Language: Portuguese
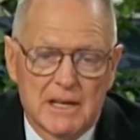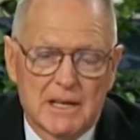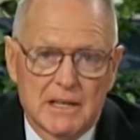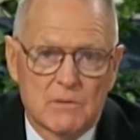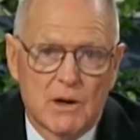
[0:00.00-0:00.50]

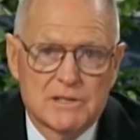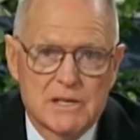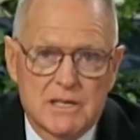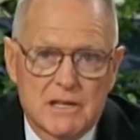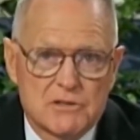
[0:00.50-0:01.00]
Ou seja,
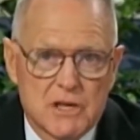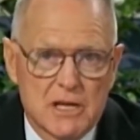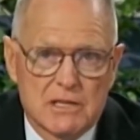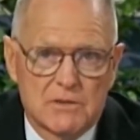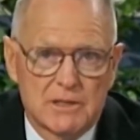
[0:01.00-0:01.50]
não
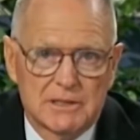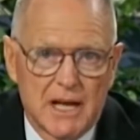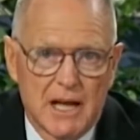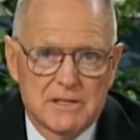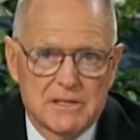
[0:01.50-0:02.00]
muda o que
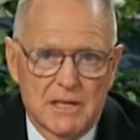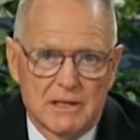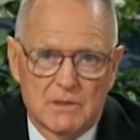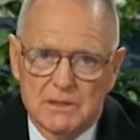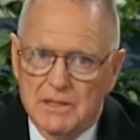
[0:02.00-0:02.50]
Deus
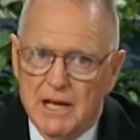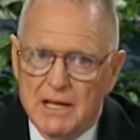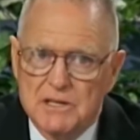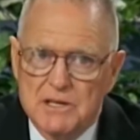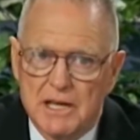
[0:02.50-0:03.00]
disse, agora o que
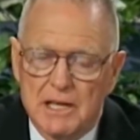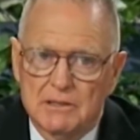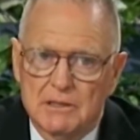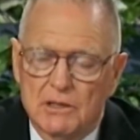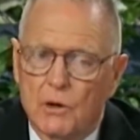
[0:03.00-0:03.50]
Deus
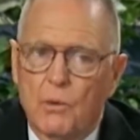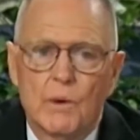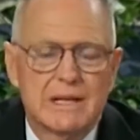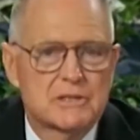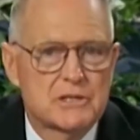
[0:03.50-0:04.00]
disse, no
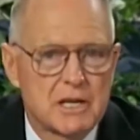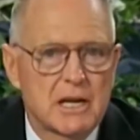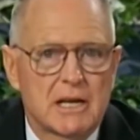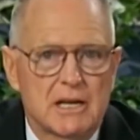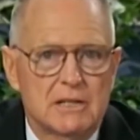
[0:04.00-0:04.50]
entanto,
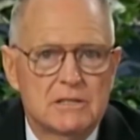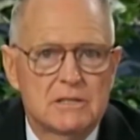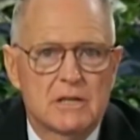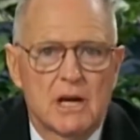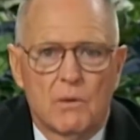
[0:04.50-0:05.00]
vai
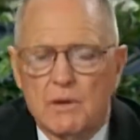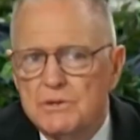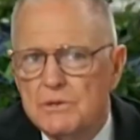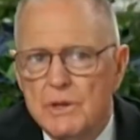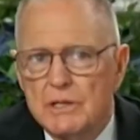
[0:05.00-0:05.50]
mudar o
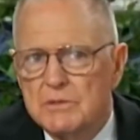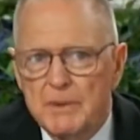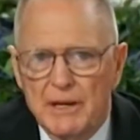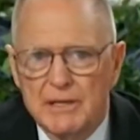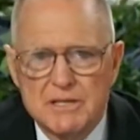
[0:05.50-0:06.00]
que você
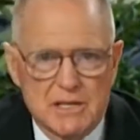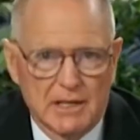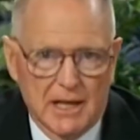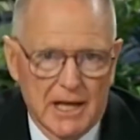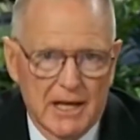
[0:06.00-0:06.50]
experimenta
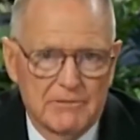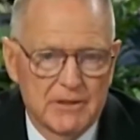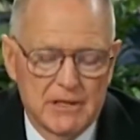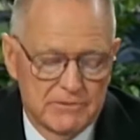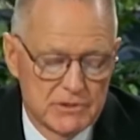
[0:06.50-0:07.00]
na vida
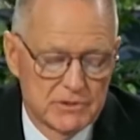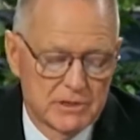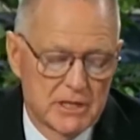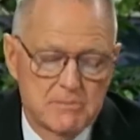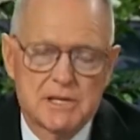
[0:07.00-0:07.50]
se você
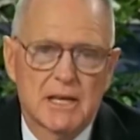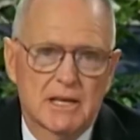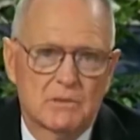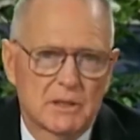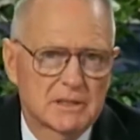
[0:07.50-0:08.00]
continuar falando
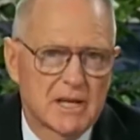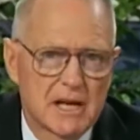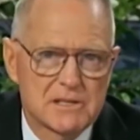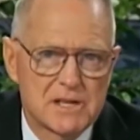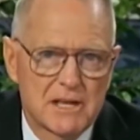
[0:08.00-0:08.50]
o que Deus
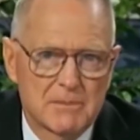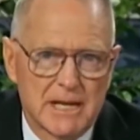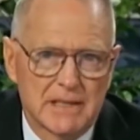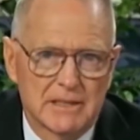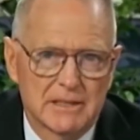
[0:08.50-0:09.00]
diz a esse
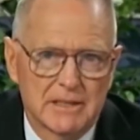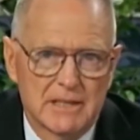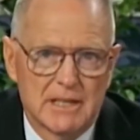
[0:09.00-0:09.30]
respeito?